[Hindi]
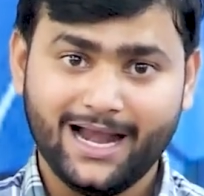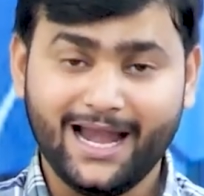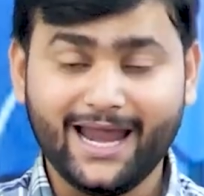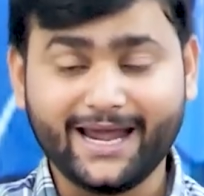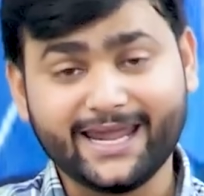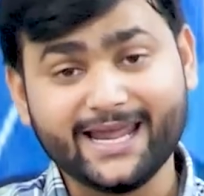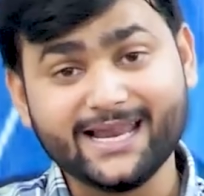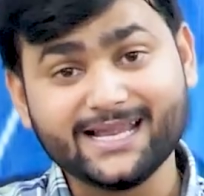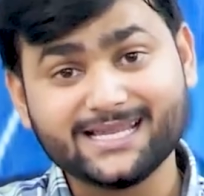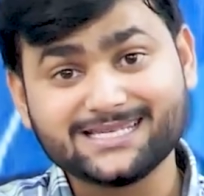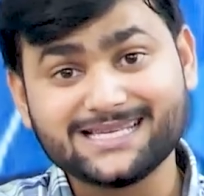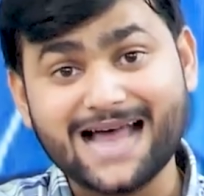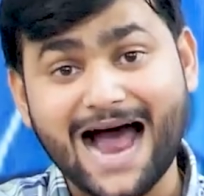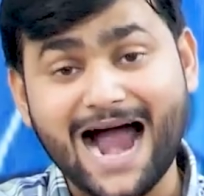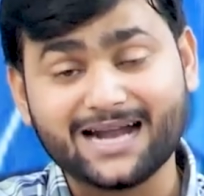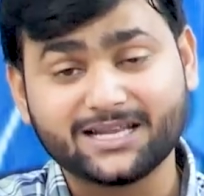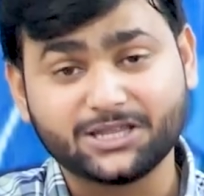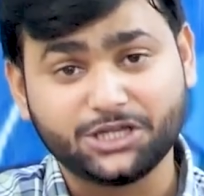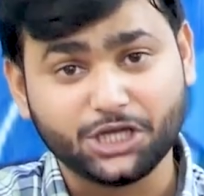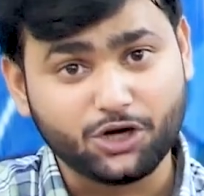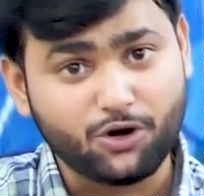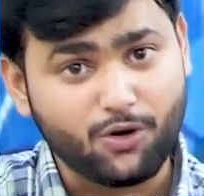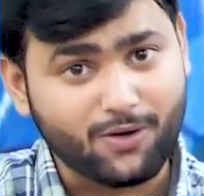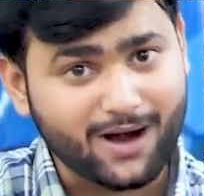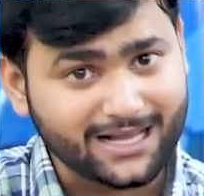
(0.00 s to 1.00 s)
लेकिन
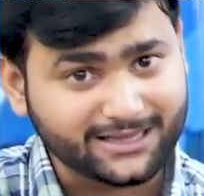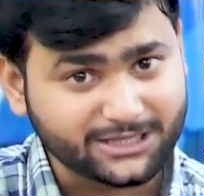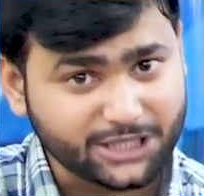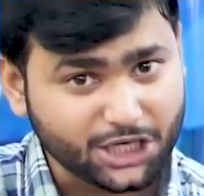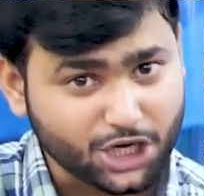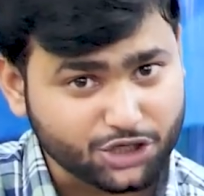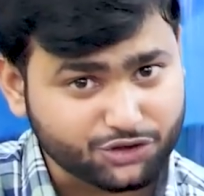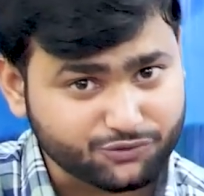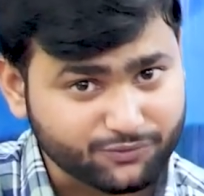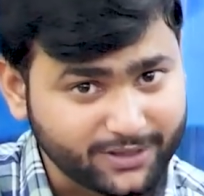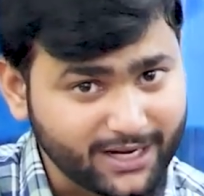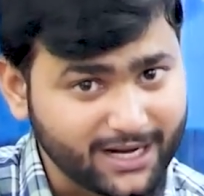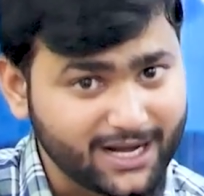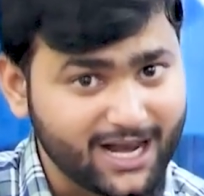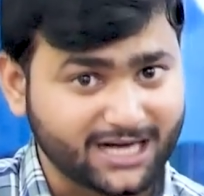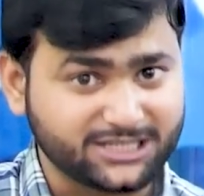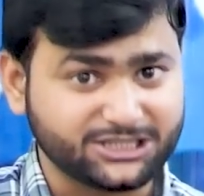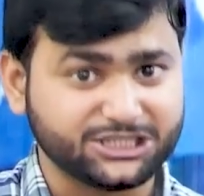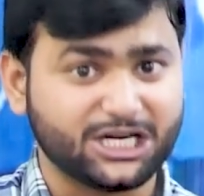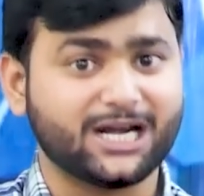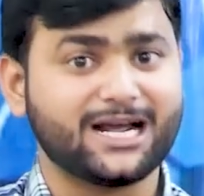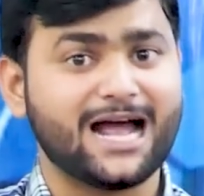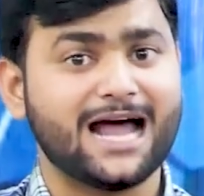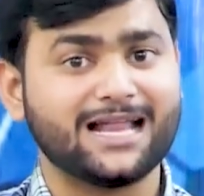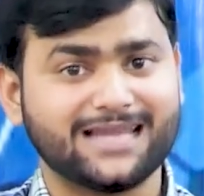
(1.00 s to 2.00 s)
साठ दिनों का तेजस्वी ने
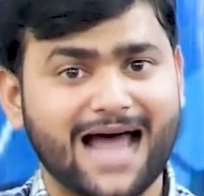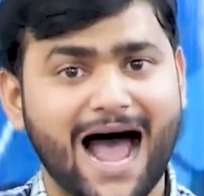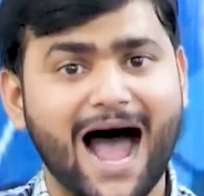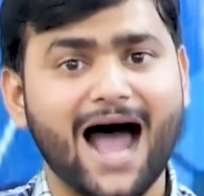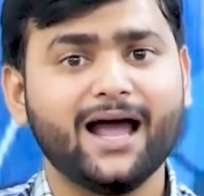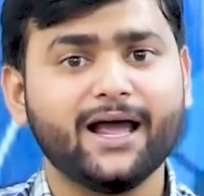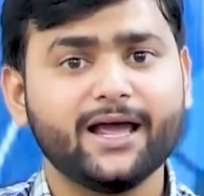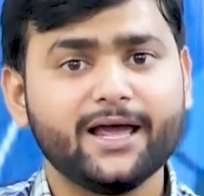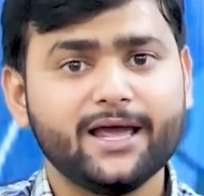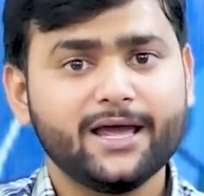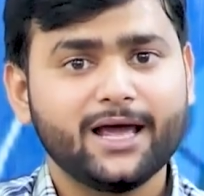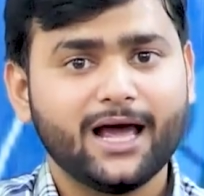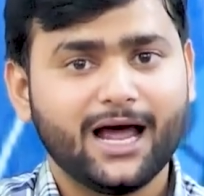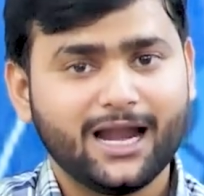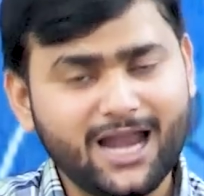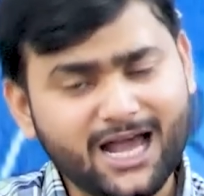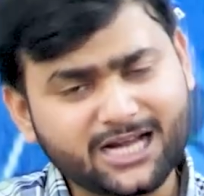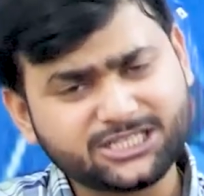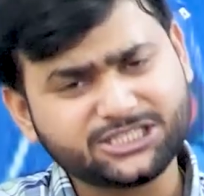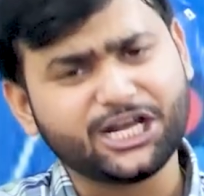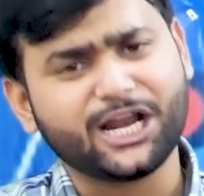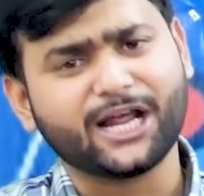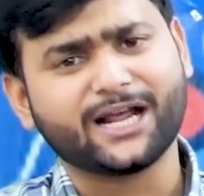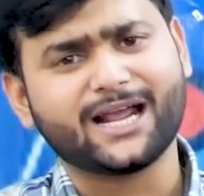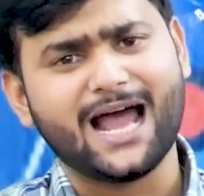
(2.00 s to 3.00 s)
लक्ष्य रखा था
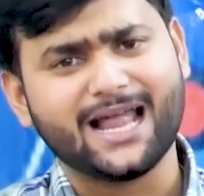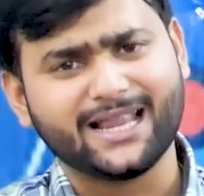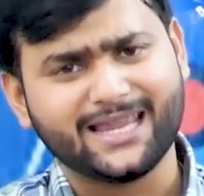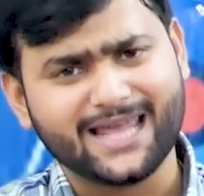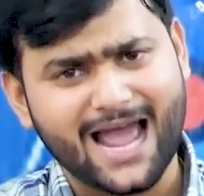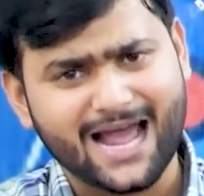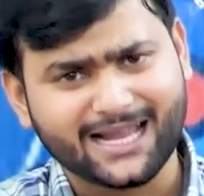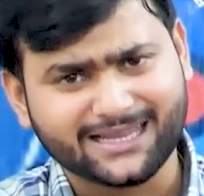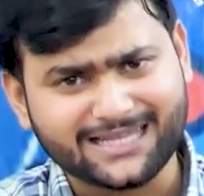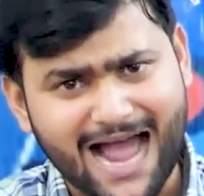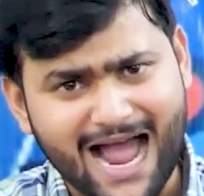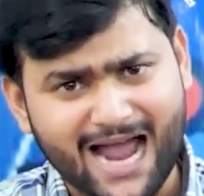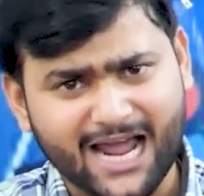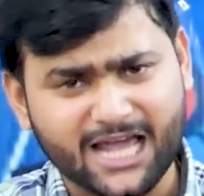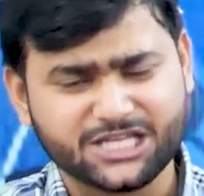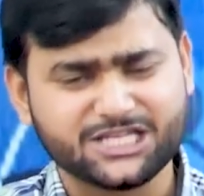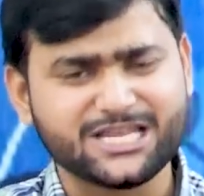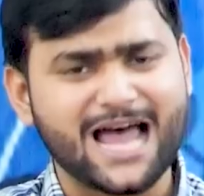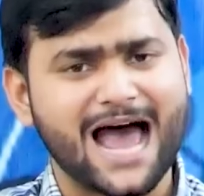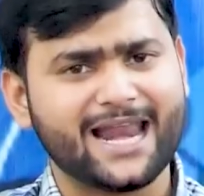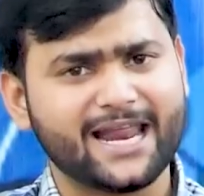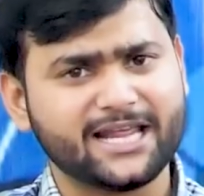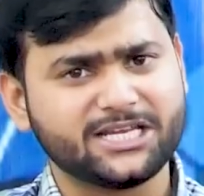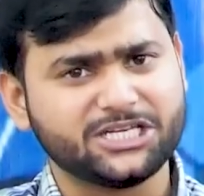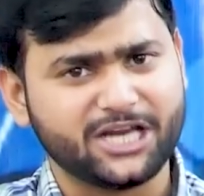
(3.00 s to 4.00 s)
लक्ष्य रखा गया था कि
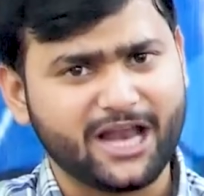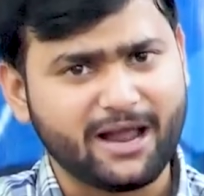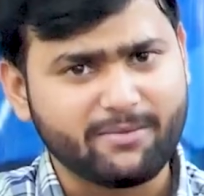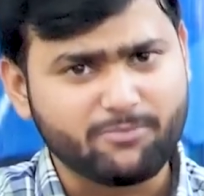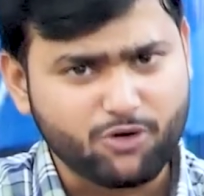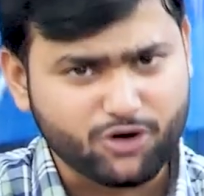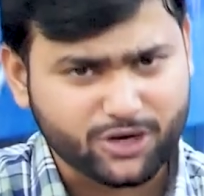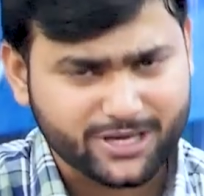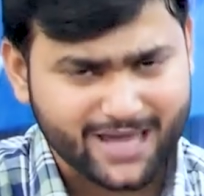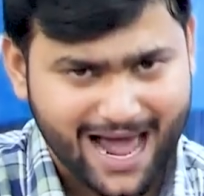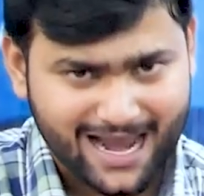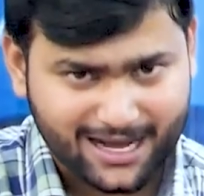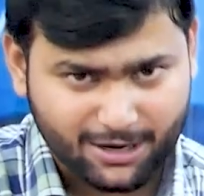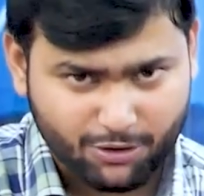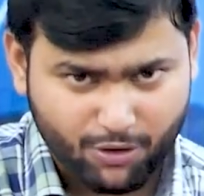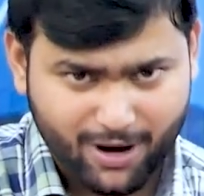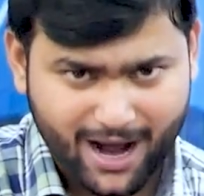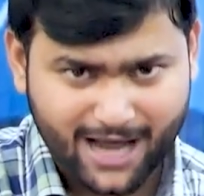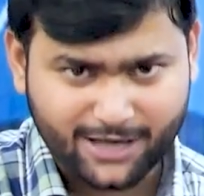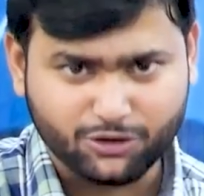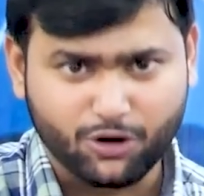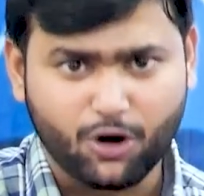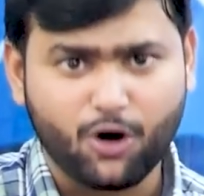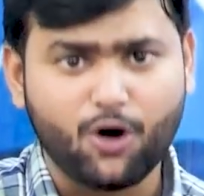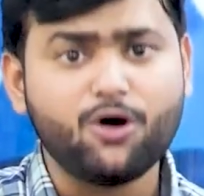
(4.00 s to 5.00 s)
सारे जिला मुख्यालयों
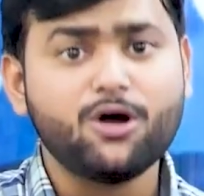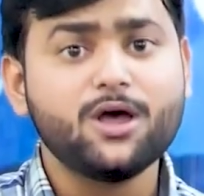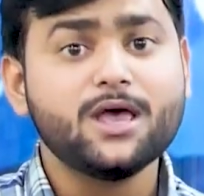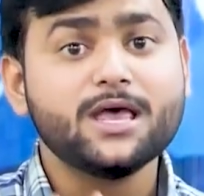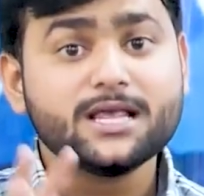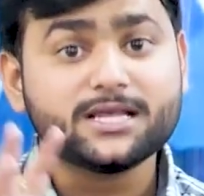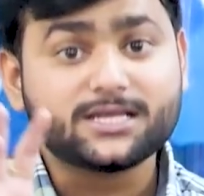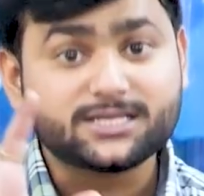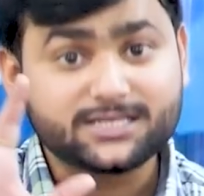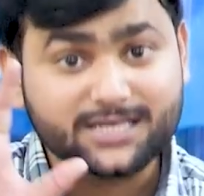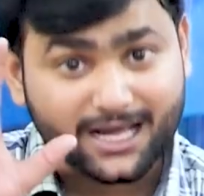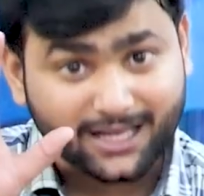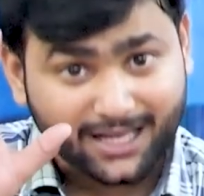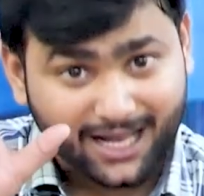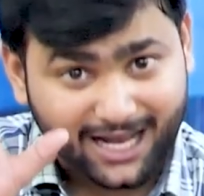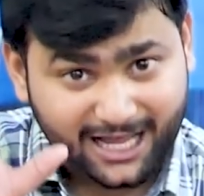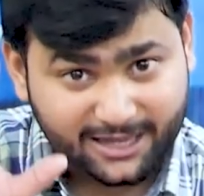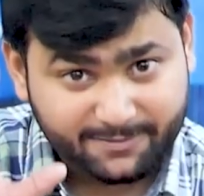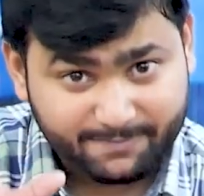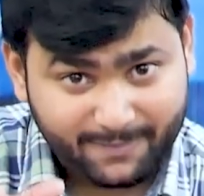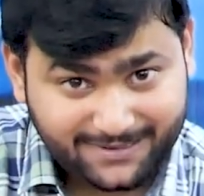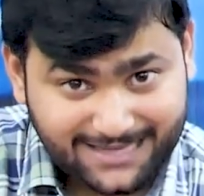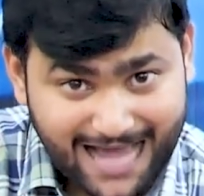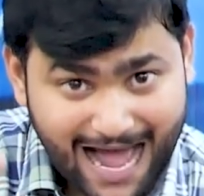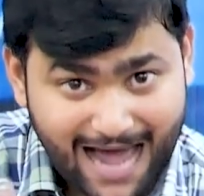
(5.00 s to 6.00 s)
का जो सदर
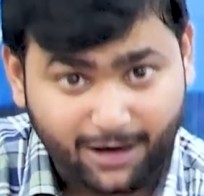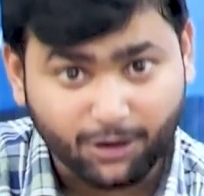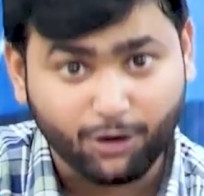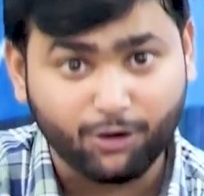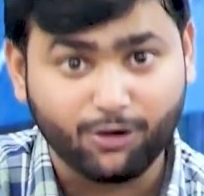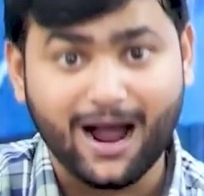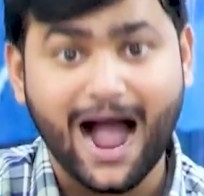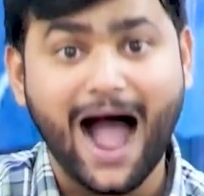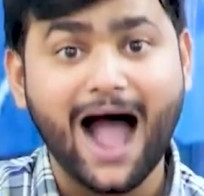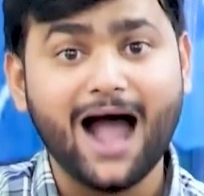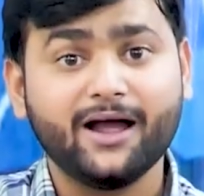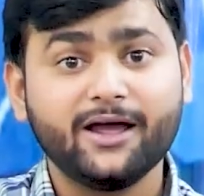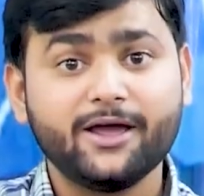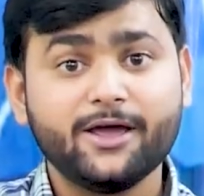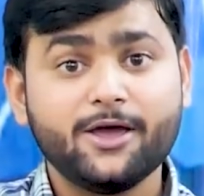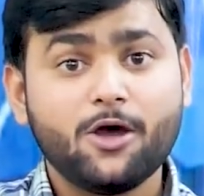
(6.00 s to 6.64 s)
अस्पताल होगा